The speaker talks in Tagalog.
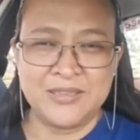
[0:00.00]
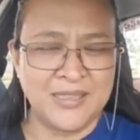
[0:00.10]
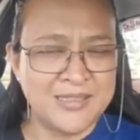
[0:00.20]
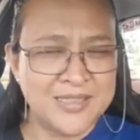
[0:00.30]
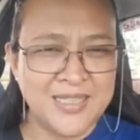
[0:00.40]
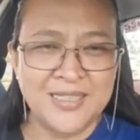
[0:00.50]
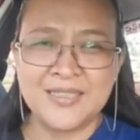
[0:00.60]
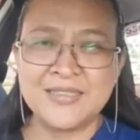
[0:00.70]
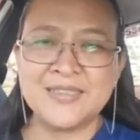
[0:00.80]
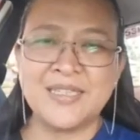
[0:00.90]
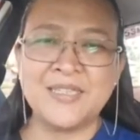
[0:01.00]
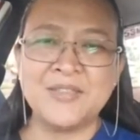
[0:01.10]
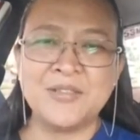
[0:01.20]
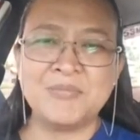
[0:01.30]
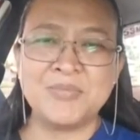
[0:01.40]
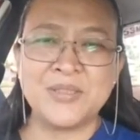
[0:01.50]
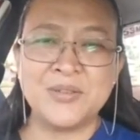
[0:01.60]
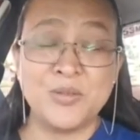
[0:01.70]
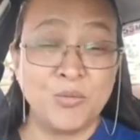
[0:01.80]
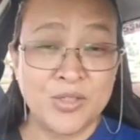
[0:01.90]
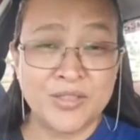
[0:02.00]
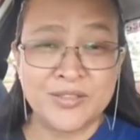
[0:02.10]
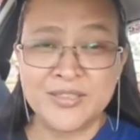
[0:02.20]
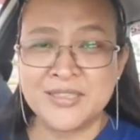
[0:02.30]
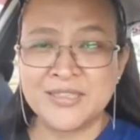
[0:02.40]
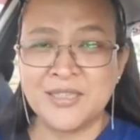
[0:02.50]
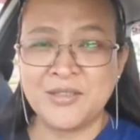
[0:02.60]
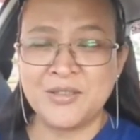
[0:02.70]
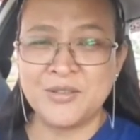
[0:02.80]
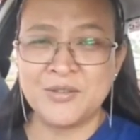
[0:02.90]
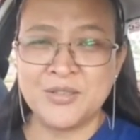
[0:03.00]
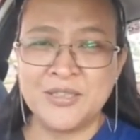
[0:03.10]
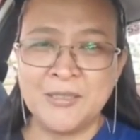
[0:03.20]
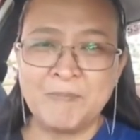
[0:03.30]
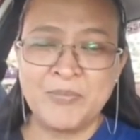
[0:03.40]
Yes, alagad tayo ng Panginoon, worker din tayo ng Lord.